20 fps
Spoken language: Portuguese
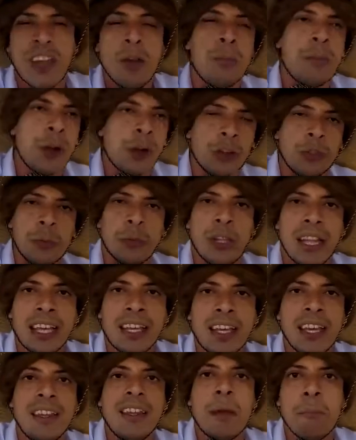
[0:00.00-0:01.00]
E o pior é que os
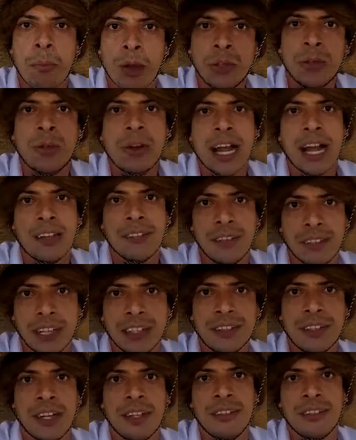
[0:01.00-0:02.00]
moleques ainda é mal educado,
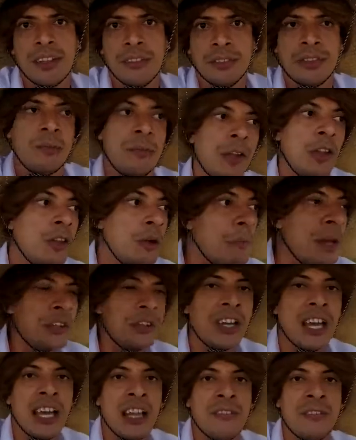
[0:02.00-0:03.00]
Lazarento. Que você fala, não
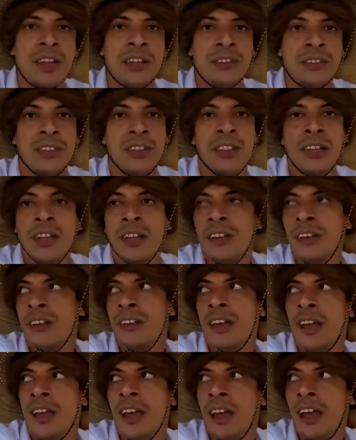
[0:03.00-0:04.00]
mexa ele, fala assim,
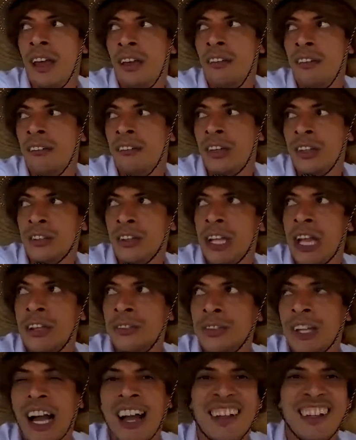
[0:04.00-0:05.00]
e vai se
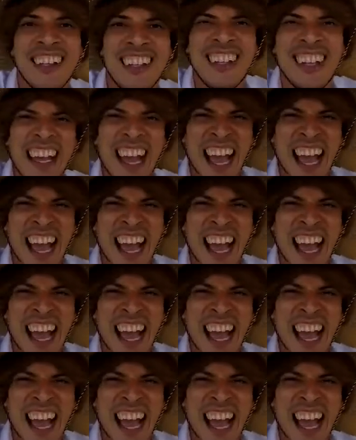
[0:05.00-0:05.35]
lascar.